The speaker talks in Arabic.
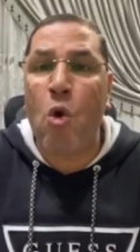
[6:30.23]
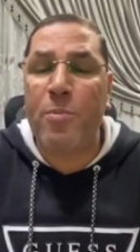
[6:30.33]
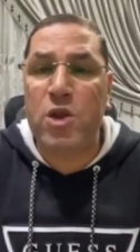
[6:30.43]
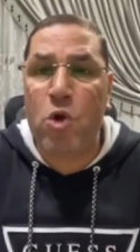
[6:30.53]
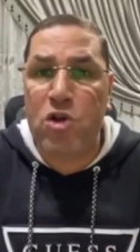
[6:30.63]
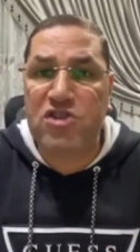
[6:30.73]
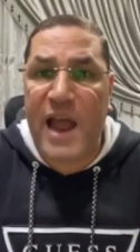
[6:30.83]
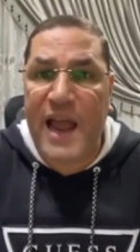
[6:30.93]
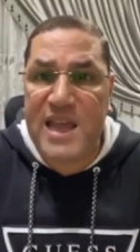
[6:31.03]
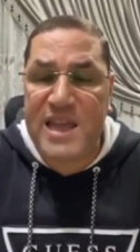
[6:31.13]
ومليون
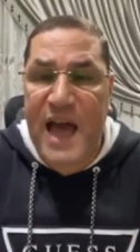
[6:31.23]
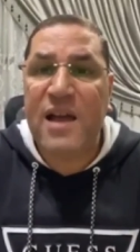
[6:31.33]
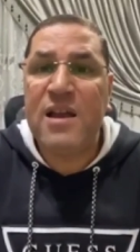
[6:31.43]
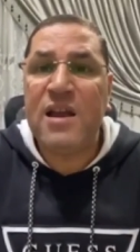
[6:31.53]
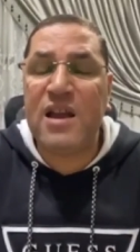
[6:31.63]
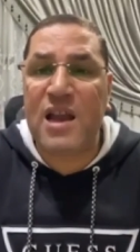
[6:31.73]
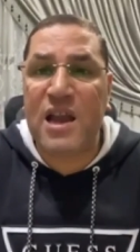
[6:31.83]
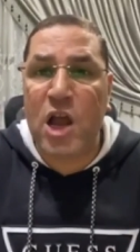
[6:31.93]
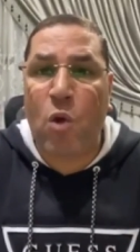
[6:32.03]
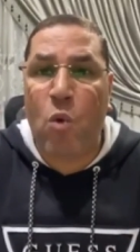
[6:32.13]
تحيه
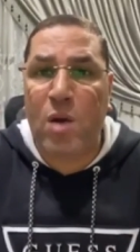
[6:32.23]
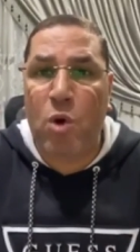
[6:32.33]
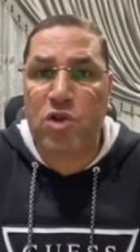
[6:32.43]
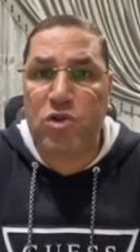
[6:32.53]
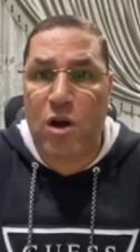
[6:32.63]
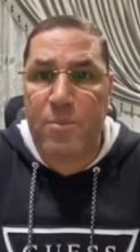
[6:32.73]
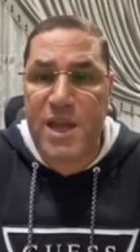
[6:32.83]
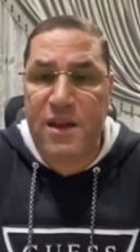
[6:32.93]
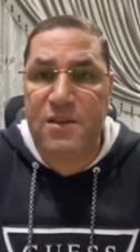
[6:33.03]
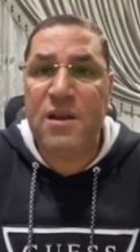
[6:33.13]
للاخوه
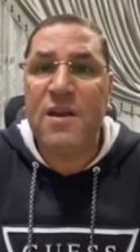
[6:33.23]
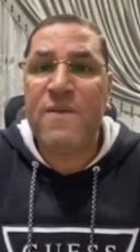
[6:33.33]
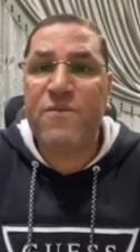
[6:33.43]
المحترمين